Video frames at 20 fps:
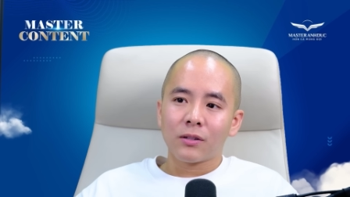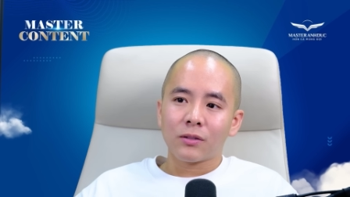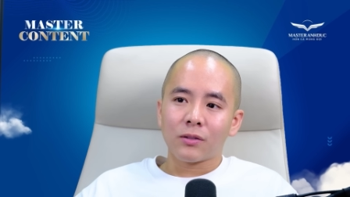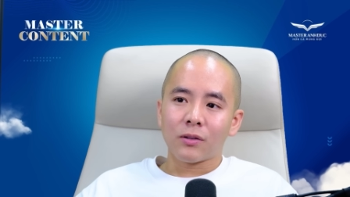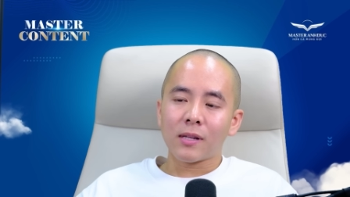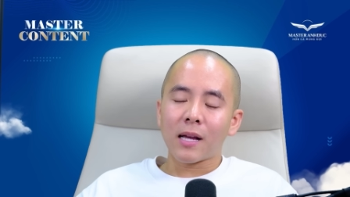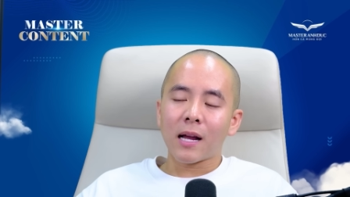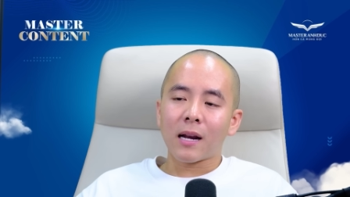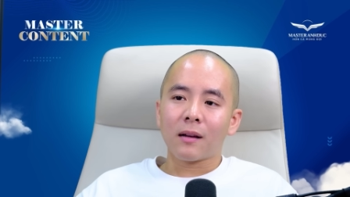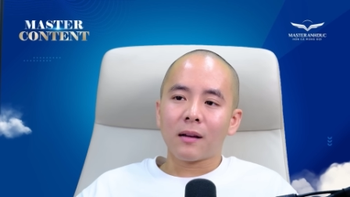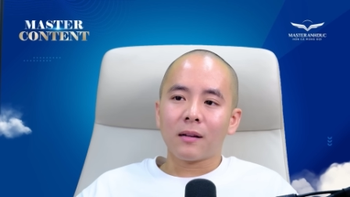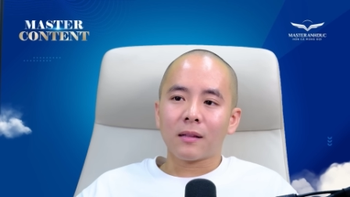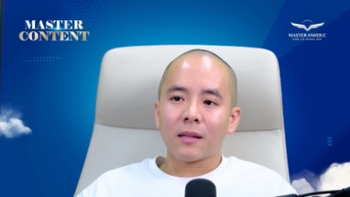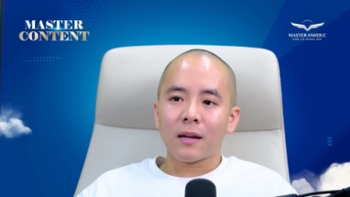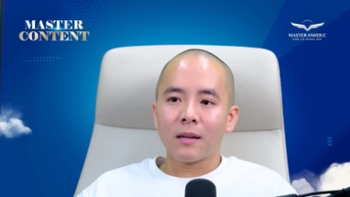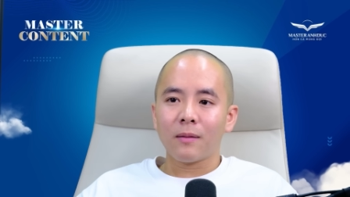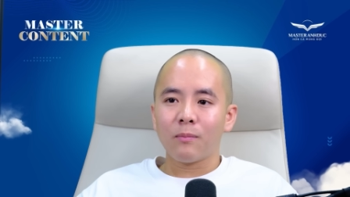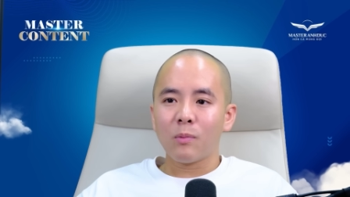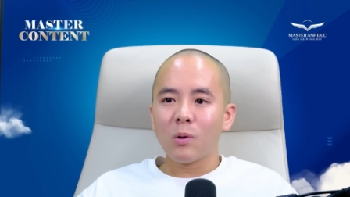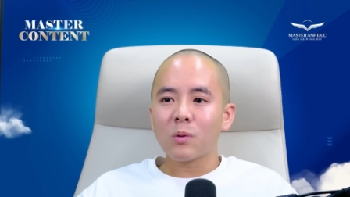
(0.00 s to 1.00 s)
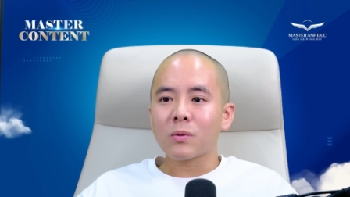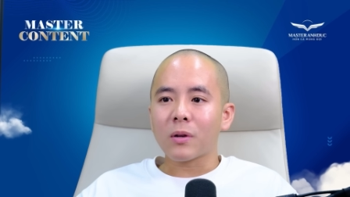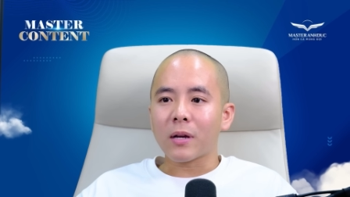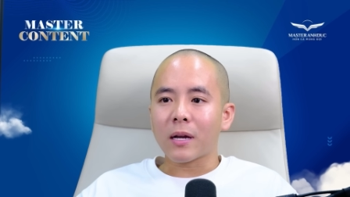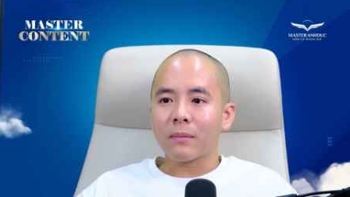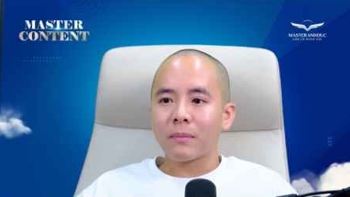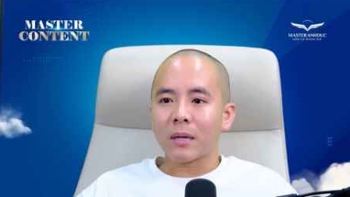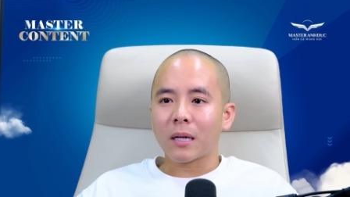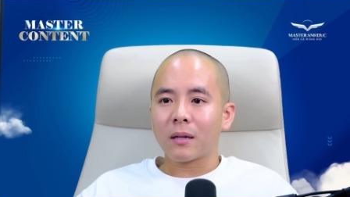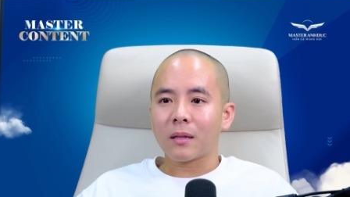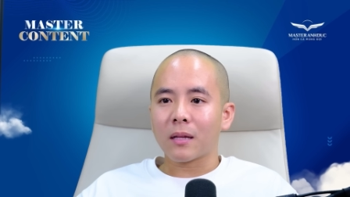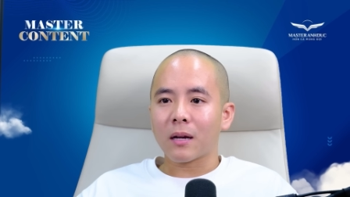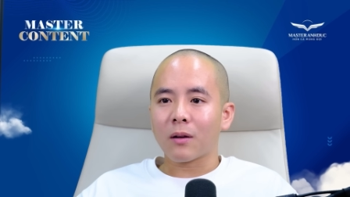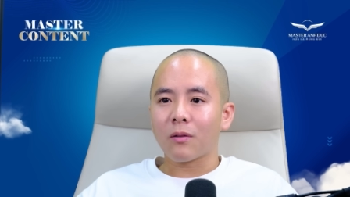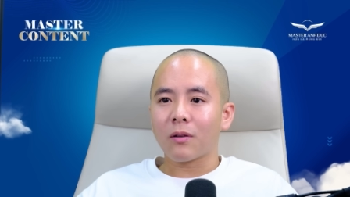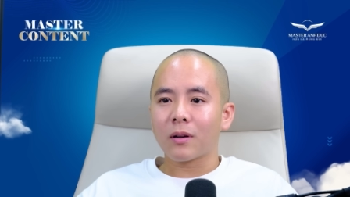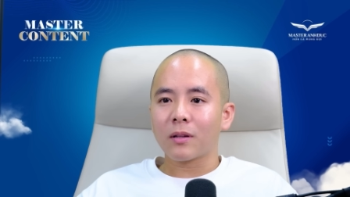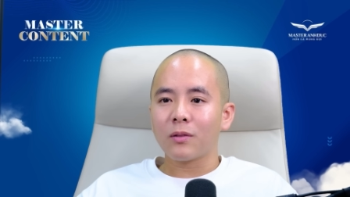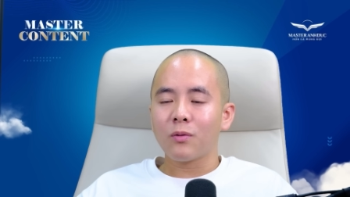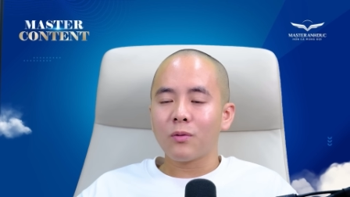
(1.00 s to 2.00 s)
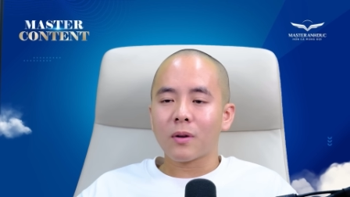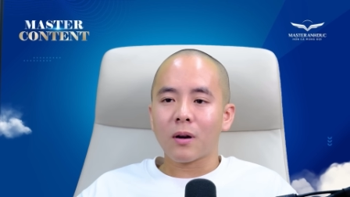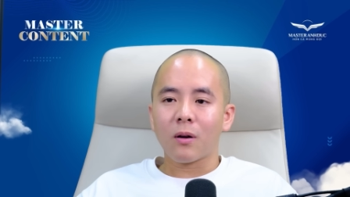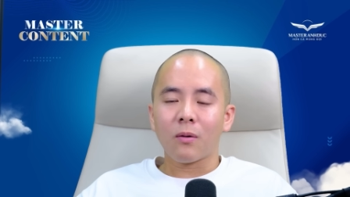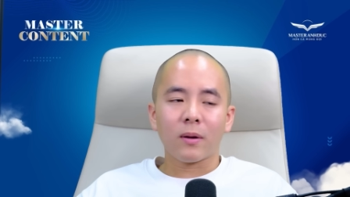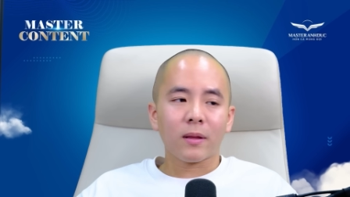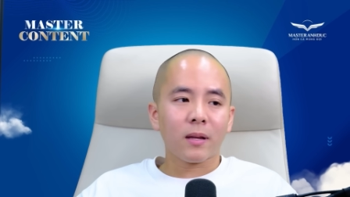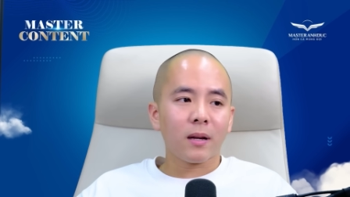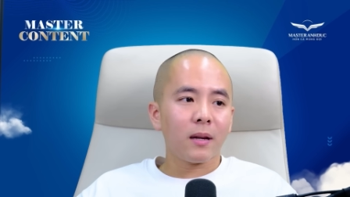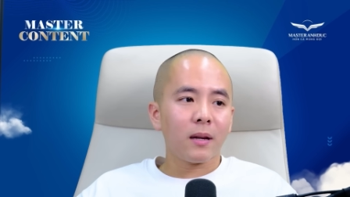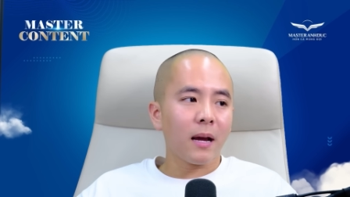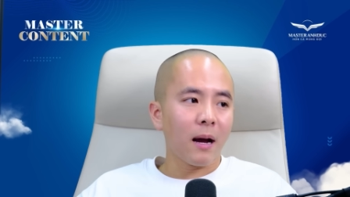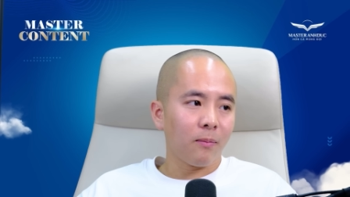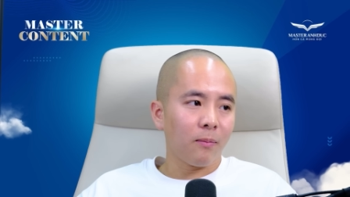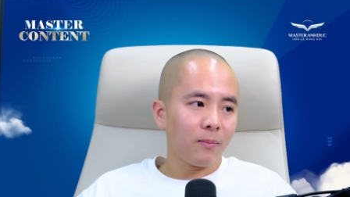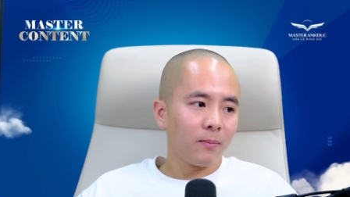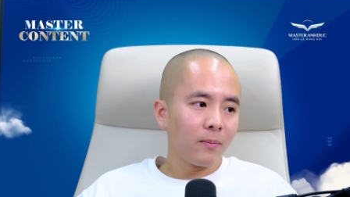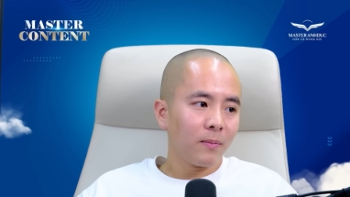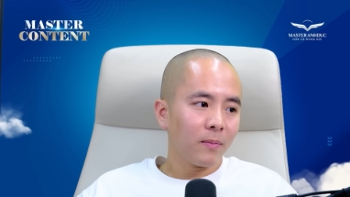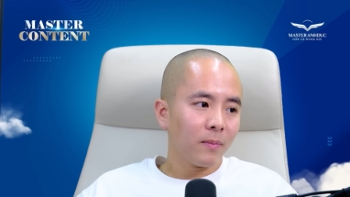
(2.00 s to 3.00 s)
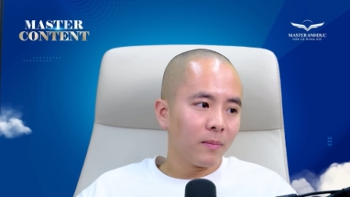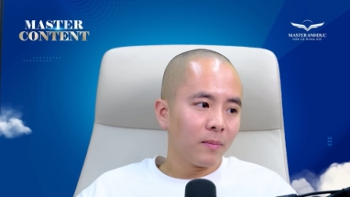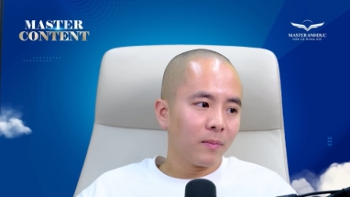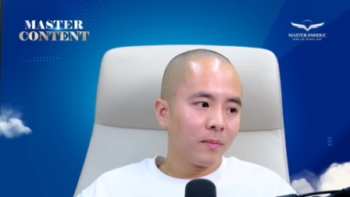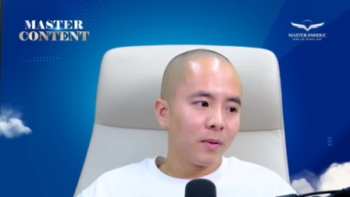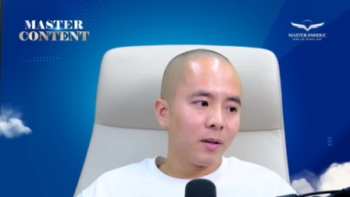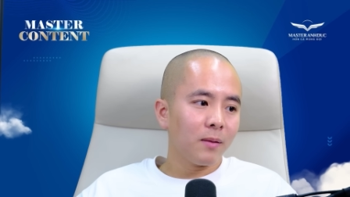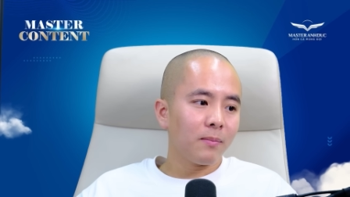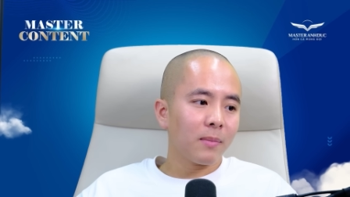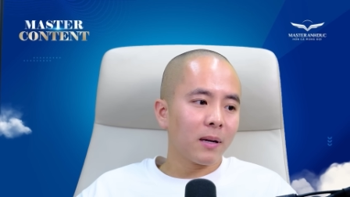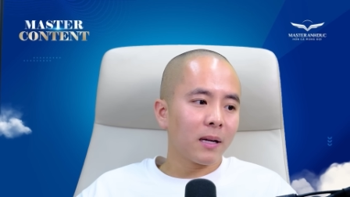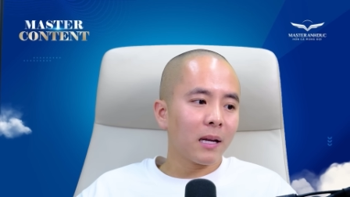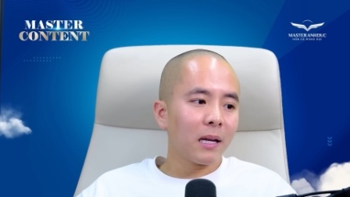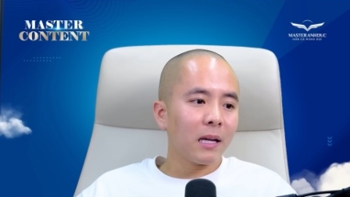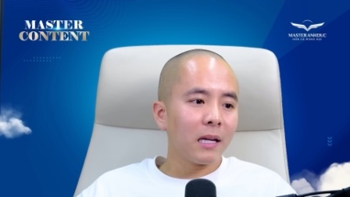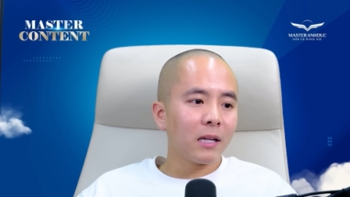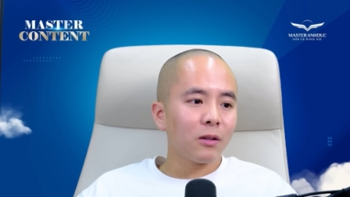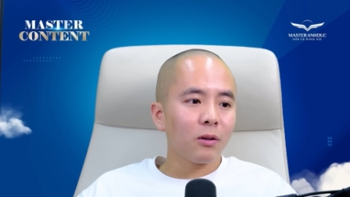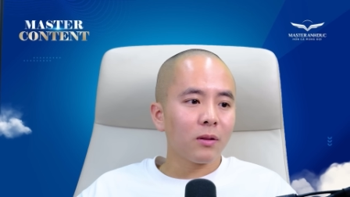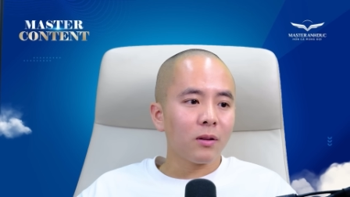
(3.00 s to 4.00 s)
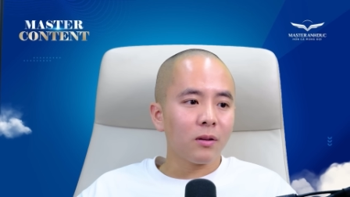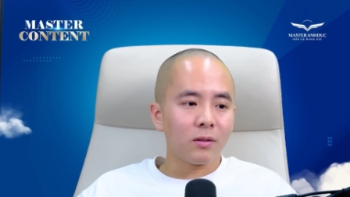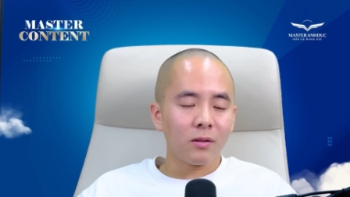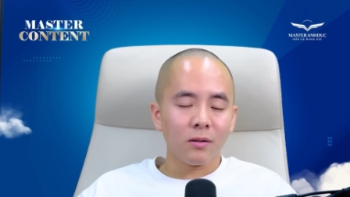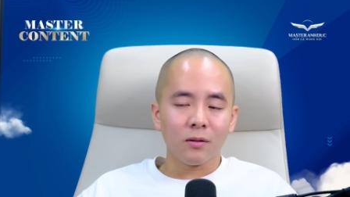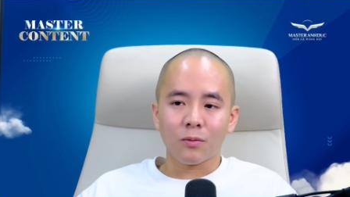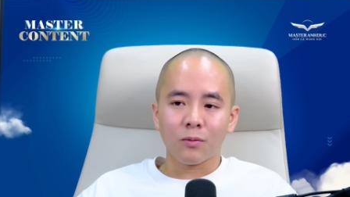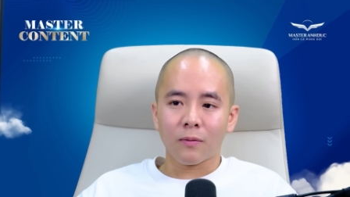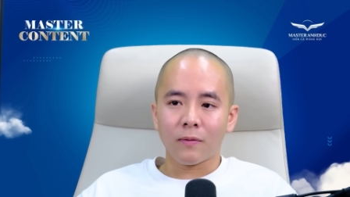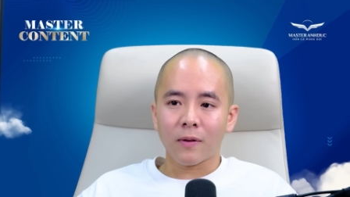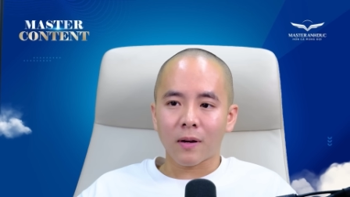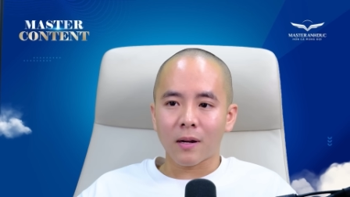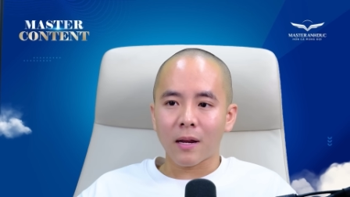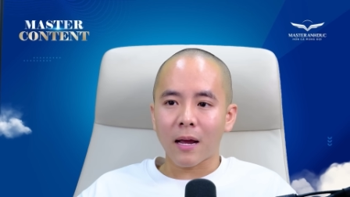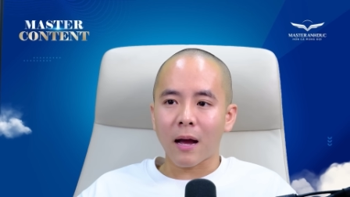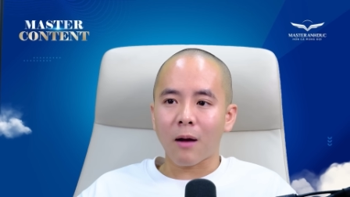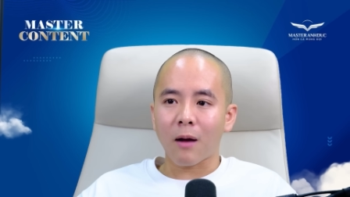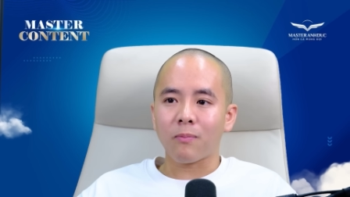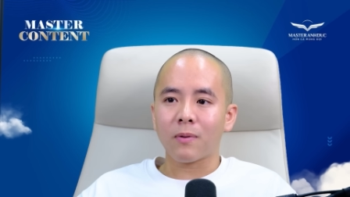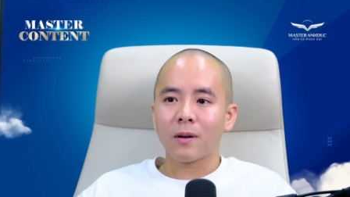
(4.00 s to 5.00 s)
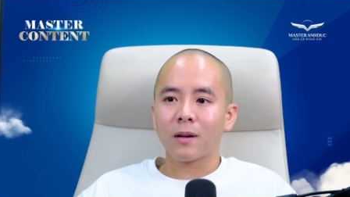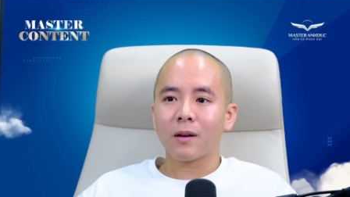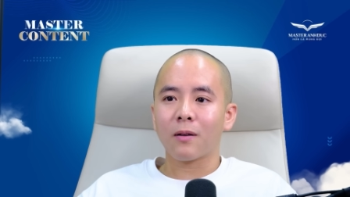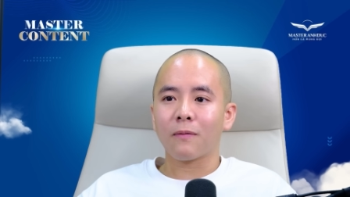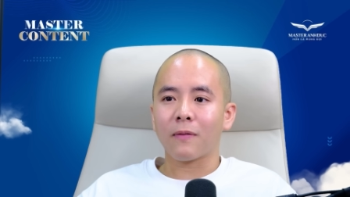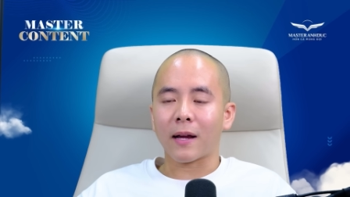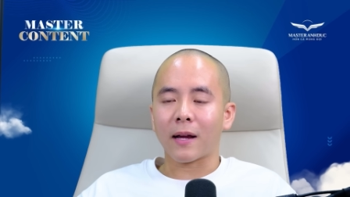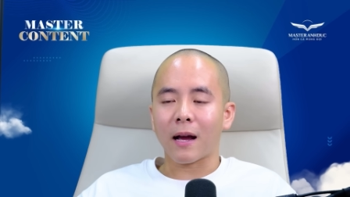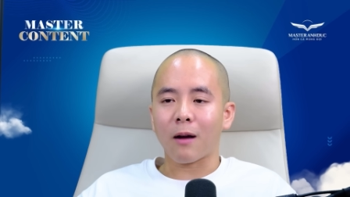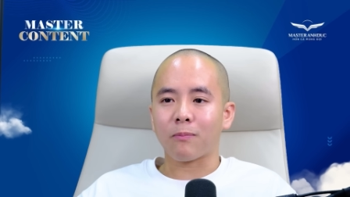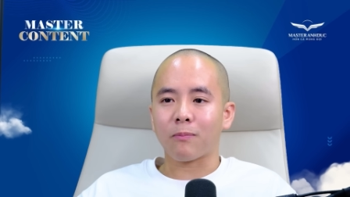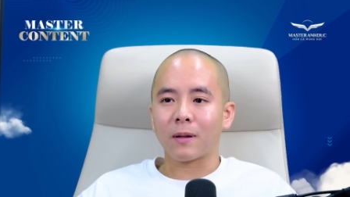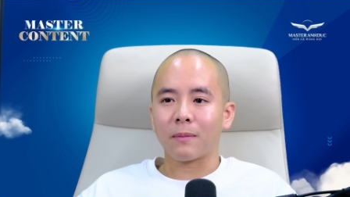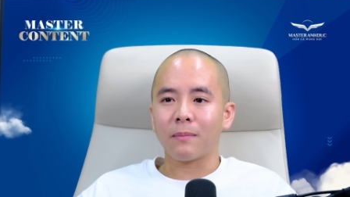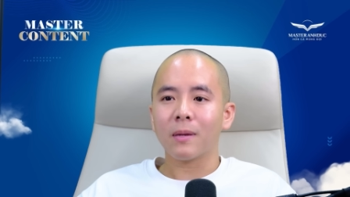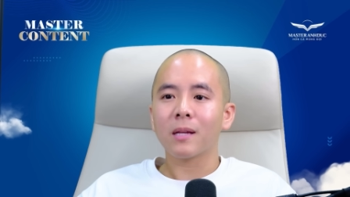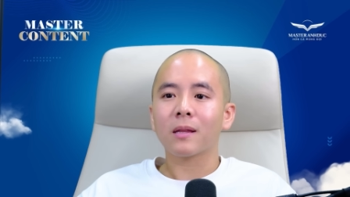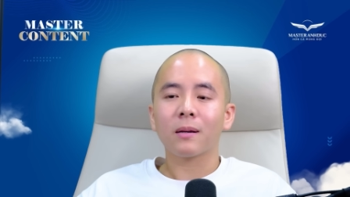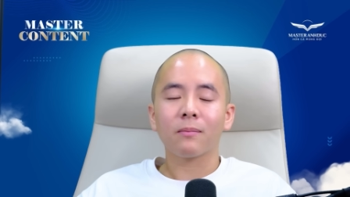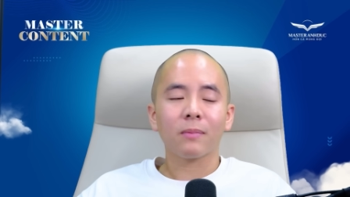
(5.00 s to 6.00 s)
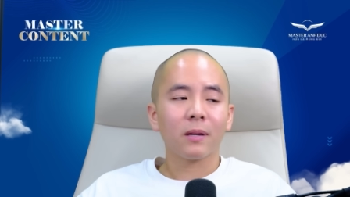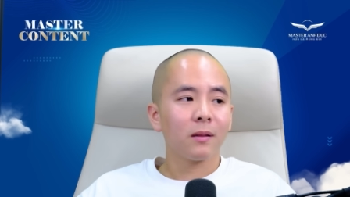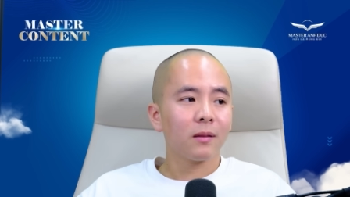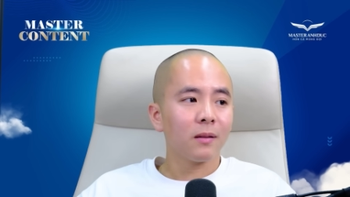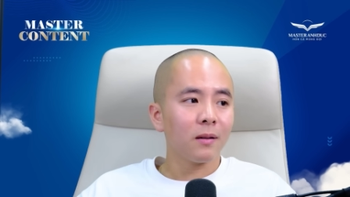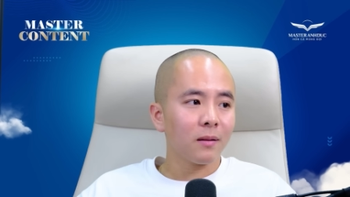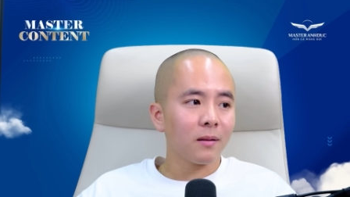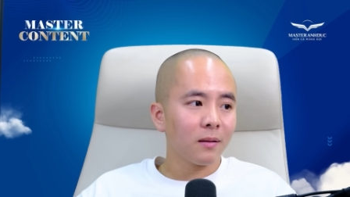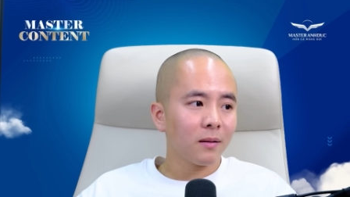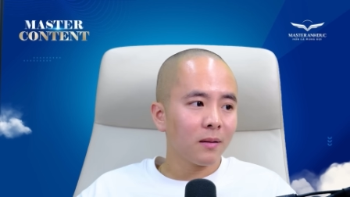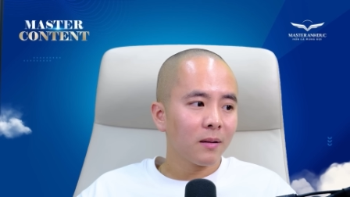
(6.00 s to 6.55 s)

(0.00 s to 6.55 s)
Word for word: rõ ràng là người ta inbox cho em để người ta có cái nhu cầu người ta đi học nhưng mà cái lý do thực sự của việc đi học ấy không phải học để biết thêm kiến thức